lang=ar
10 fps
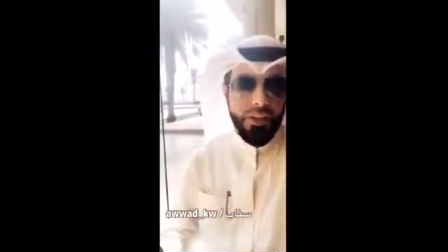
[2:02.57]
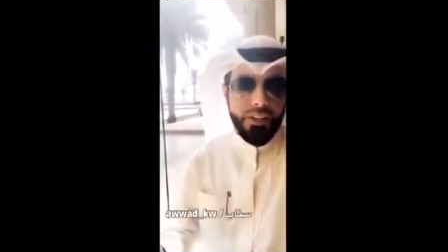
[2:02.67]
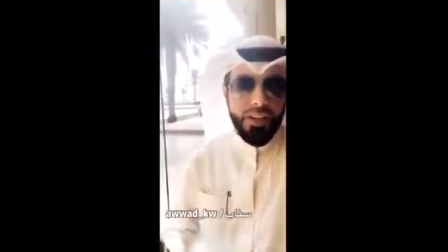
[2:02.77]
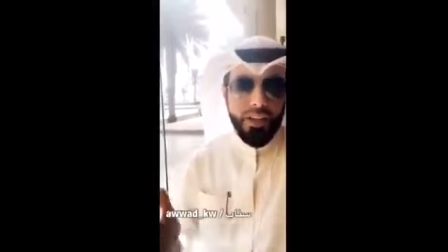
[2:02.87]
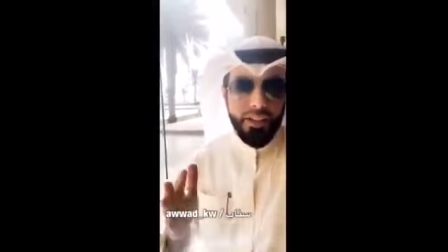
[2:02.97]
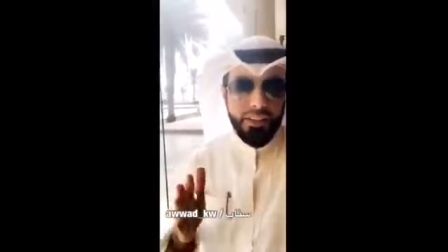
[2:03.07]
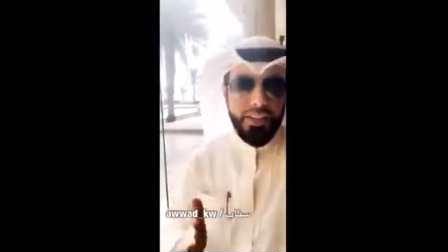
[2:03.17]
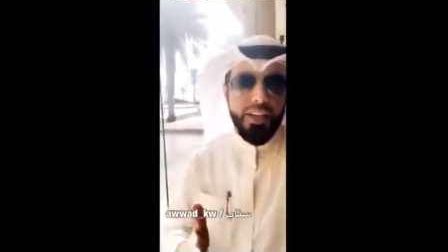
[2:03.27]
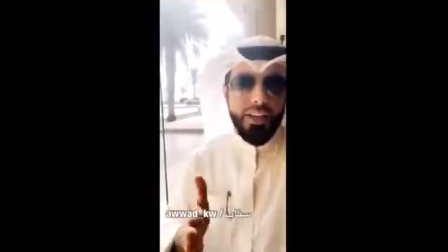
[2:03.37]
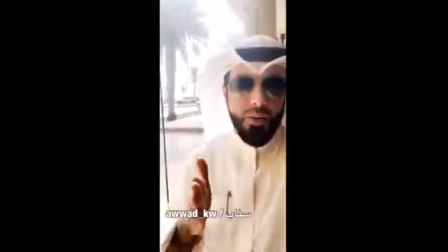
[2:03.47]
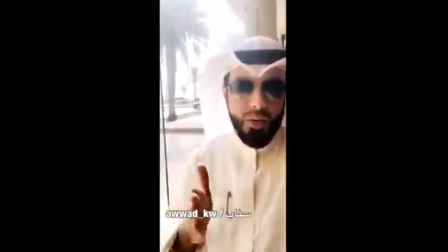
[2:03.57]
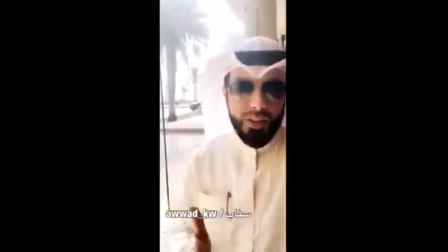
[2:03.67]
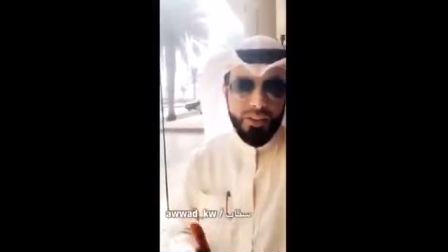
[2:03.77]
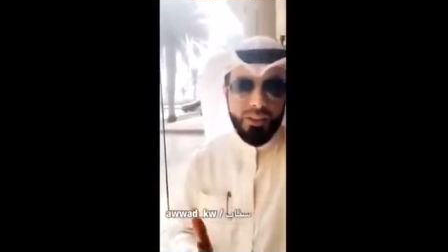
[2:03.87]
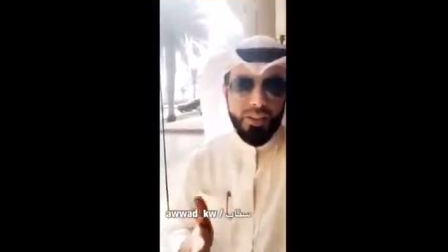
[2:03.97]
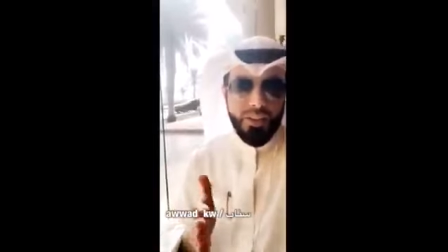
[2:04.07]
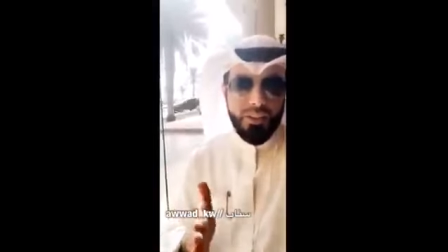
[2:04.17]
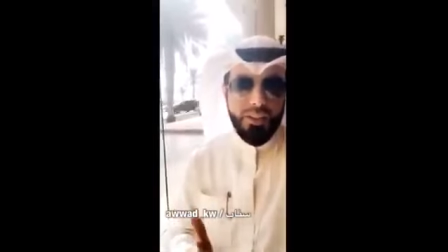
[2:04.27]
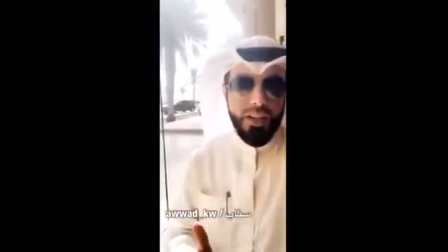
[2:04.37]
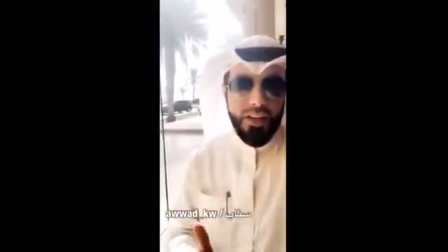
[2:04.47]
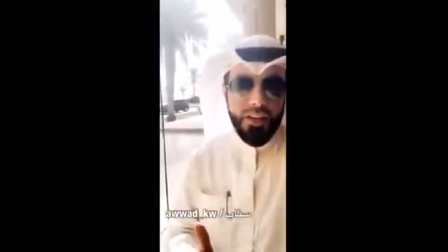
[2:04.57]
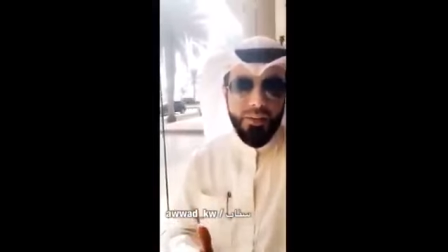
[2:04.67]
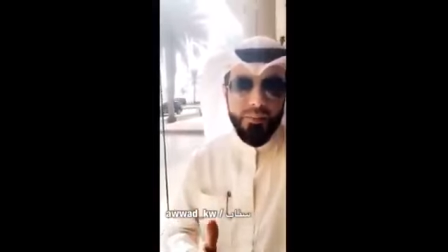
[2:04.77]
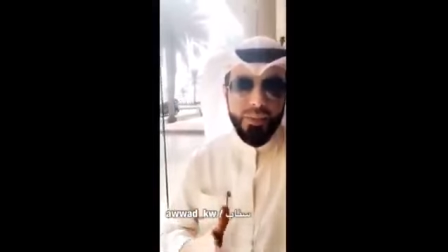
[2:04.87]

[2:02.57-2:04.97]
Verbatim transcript: عنك الاختيار الوسط الاختيار